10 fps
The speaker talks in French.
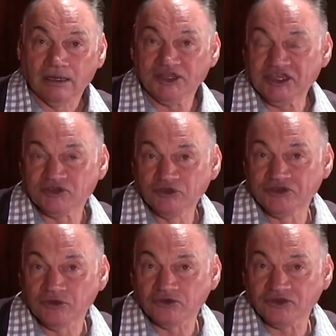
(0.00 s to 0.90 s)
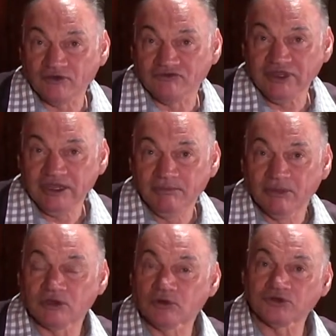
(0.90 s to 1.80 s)
La discussion
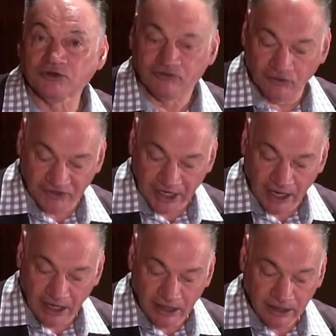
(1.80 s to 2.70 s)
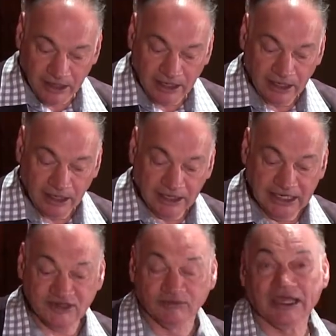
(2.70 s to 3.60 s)
s'envenime contre Fonvielle,
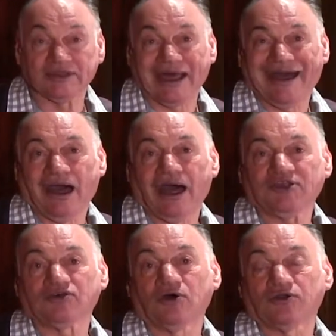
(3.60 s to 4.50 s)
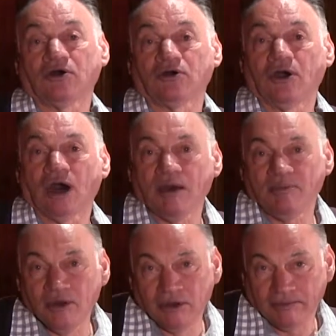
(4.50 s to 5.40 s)
qui souhaite attendre encore un
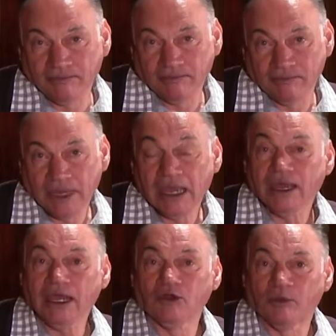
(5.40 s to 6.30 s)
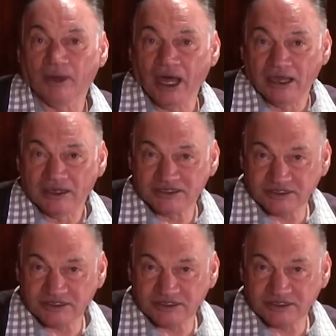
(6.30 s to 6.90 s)
peu, et le prince.